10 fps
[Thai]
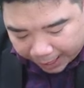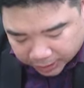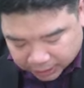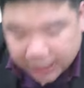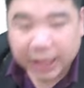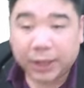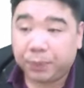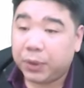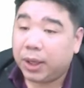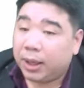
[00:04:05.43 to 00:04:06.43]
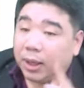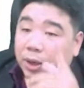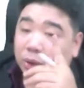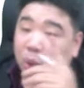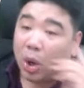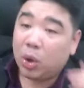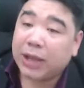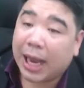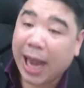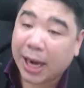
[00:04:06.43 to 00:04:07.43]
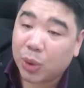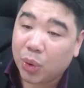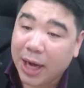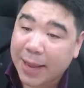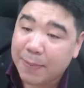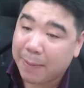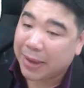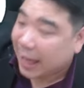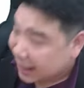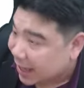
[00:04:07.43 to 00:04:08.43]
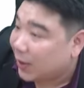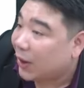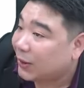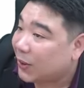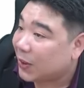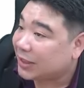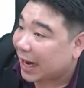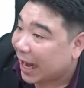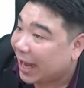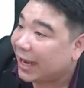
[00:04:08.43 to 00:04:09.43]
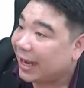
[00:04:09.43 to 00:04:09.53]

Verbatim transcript: ดสี่ทุกคนรู้จักการคูณเลขแบบบรรทัดเดียวเนาะทุกคนรู้จักนะ